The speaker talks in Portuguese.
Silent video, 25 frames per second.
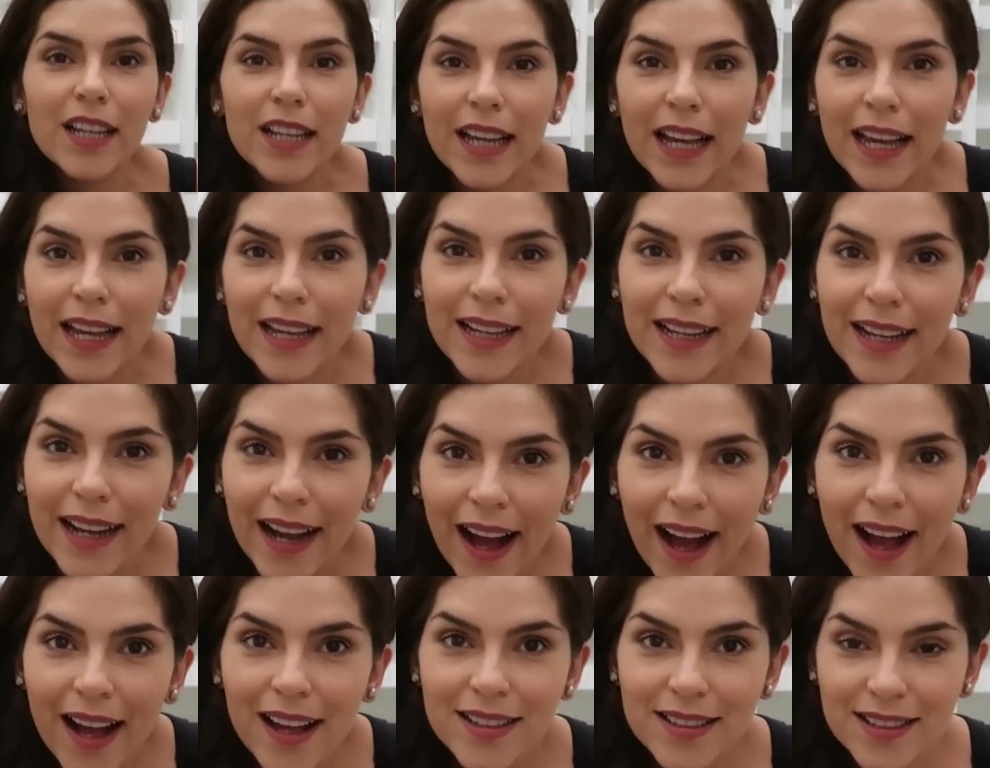Cheguei em
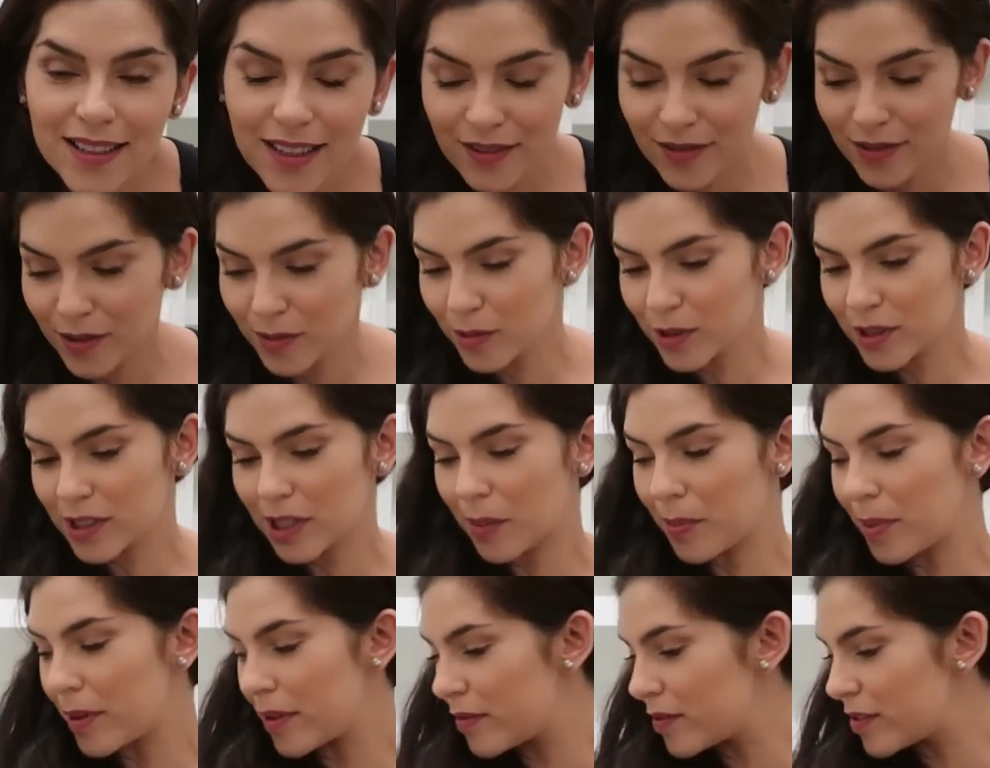casa, vou
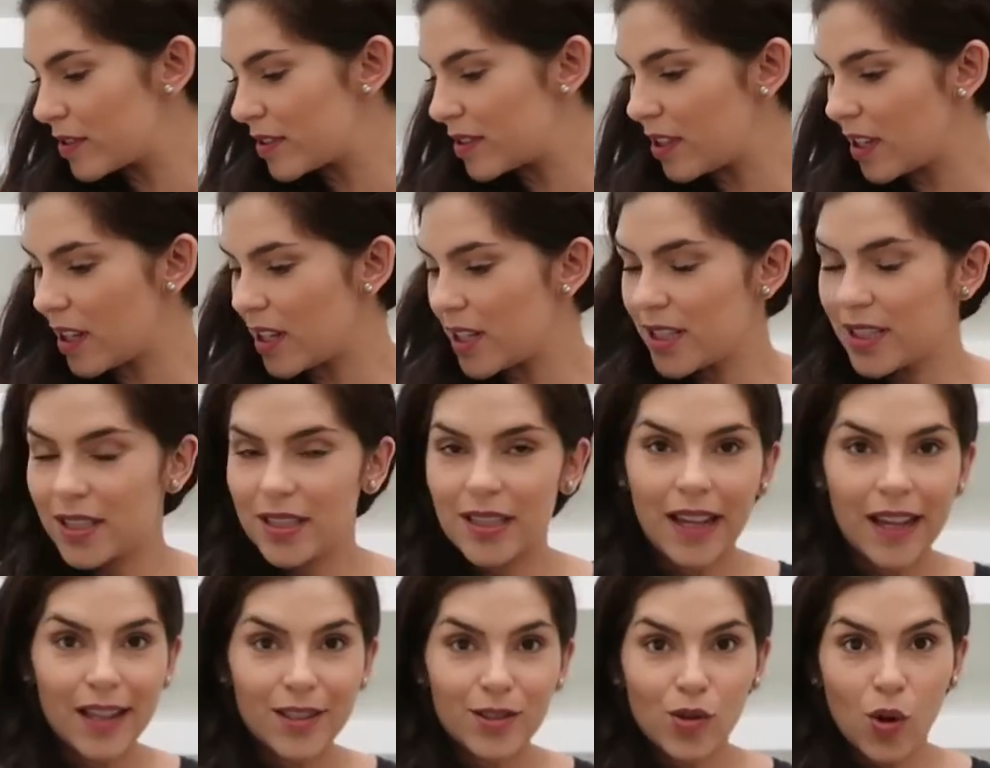mostrar pra
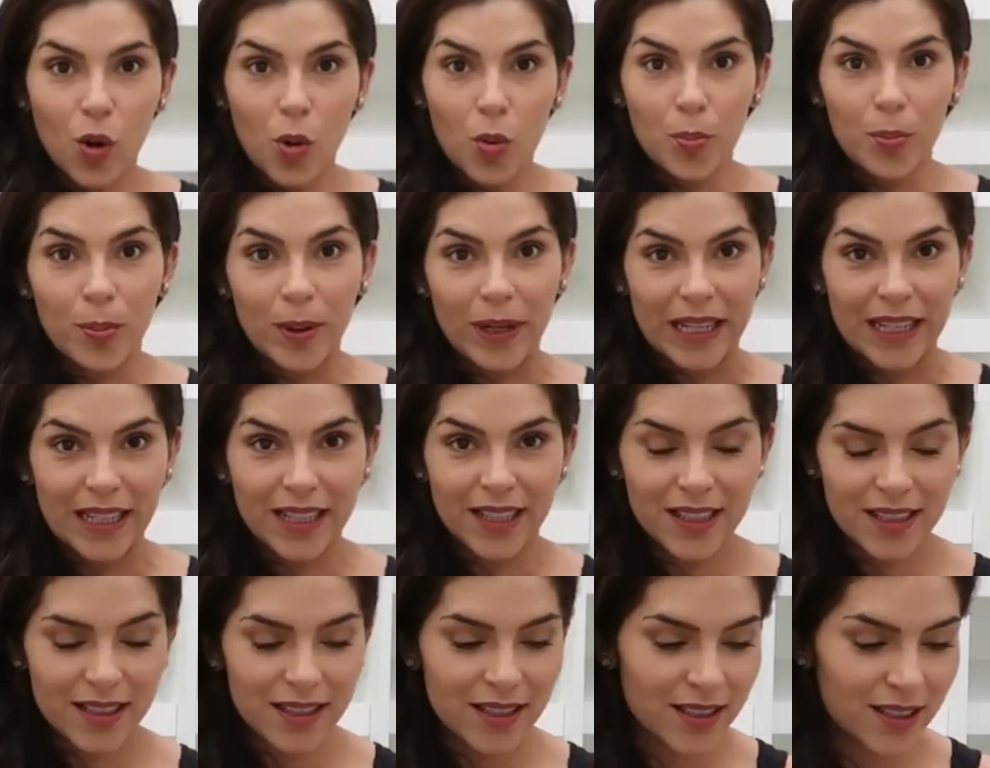vocês as
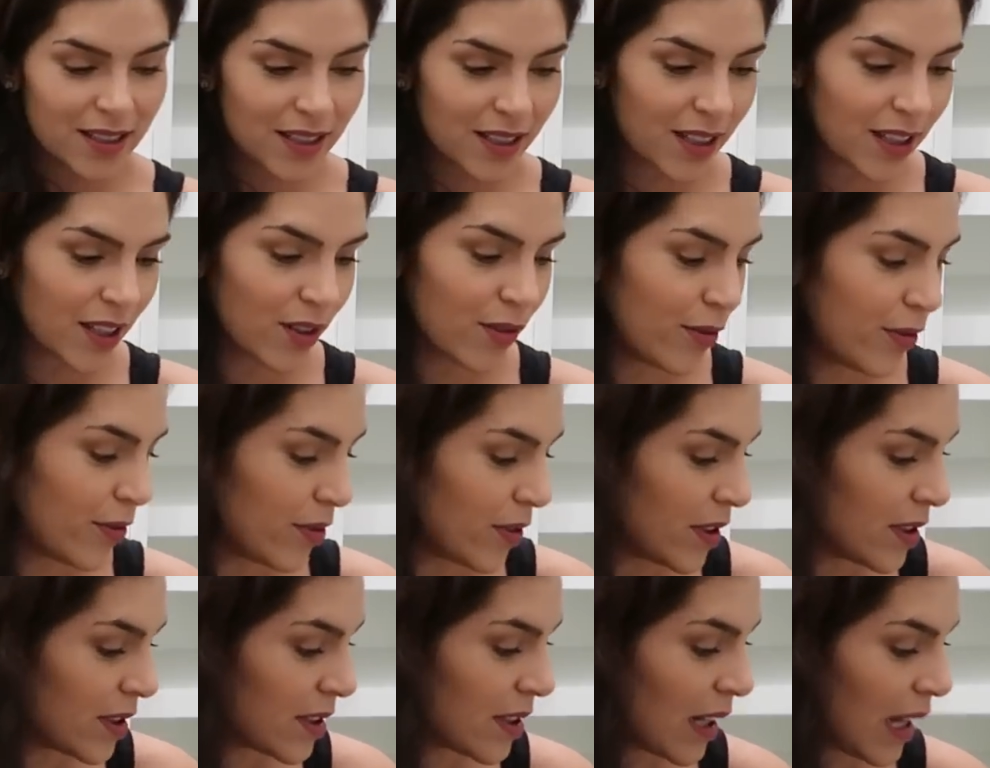comprinhas que eu
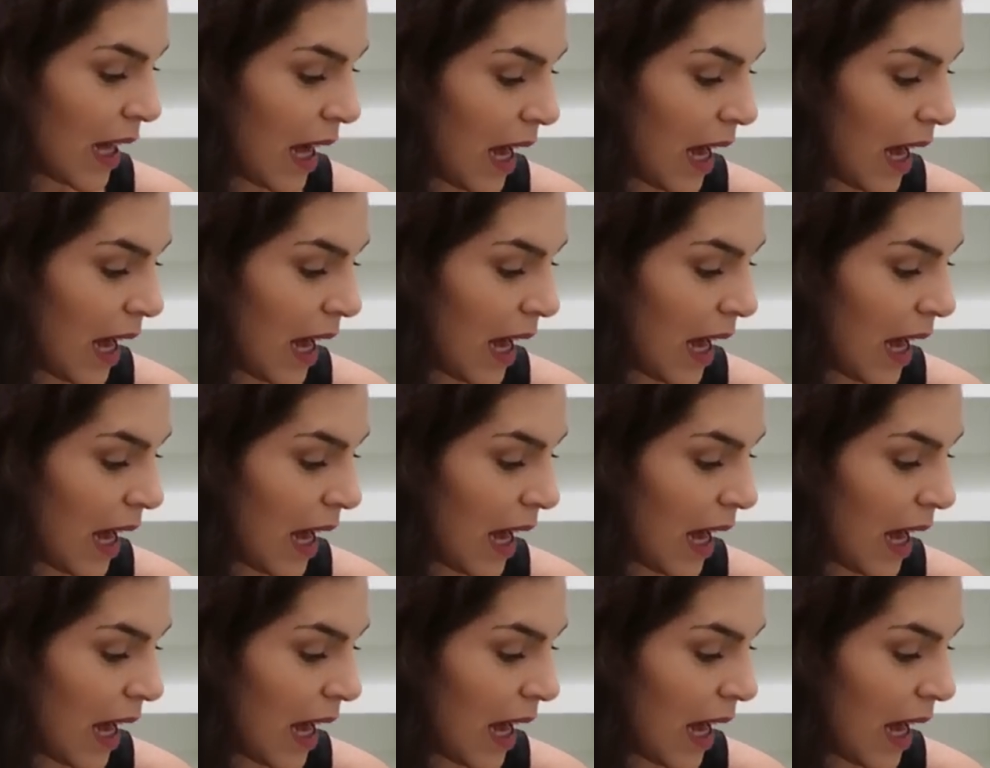fiz